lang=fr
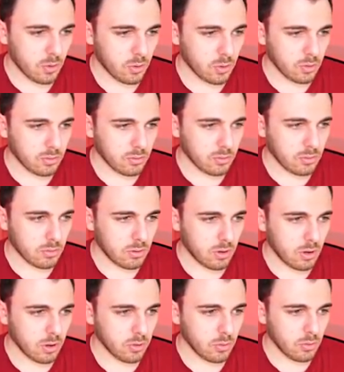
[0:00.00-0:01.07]

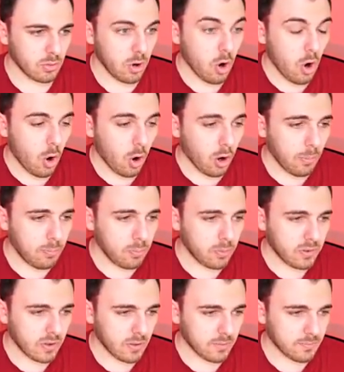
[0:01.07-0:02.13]
oh non. Oh
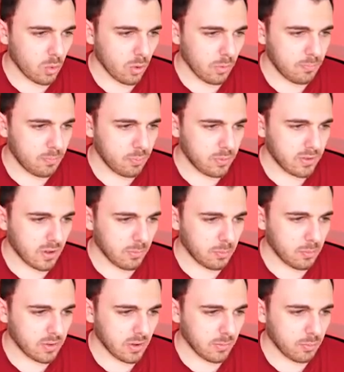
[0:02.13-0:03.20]
putain Oh putain,
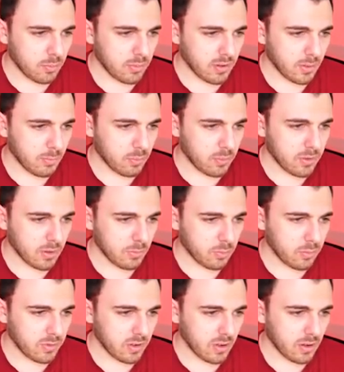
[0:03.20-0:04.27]
putain, putain, putain,
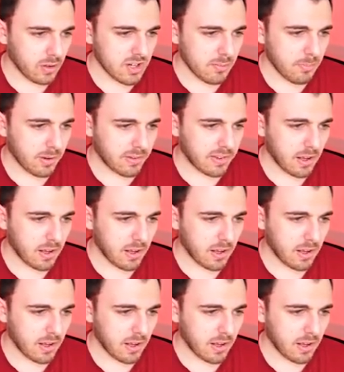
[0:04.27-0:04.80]
putain. J'aime pas